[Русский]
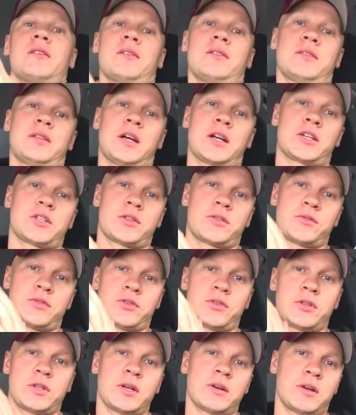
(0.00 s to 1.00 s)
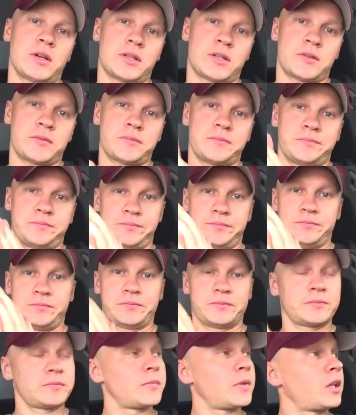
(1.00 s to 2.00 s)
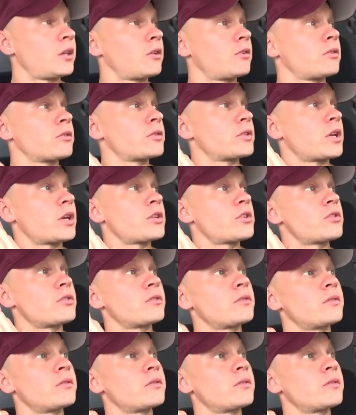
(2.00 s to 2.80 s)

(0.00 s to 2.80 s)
Так что все, давайте. До новых встреч.